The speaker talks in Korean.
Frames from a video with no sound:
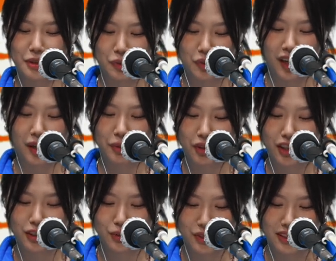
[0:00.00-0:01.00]
어떻게
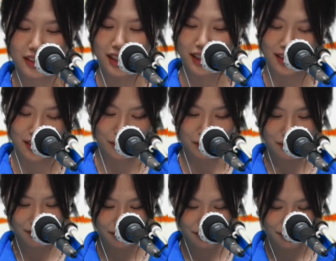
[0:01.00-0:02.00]
합격할 수 있냐.
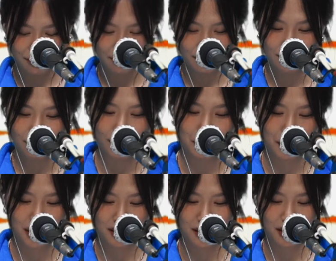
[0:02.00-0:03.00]

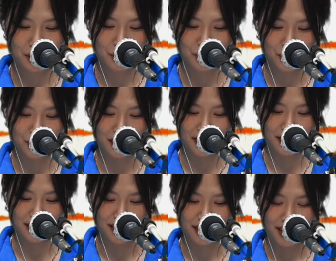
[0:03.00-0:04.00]
반대를 하셔서
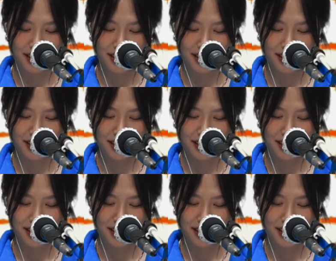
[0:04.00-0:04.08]
제가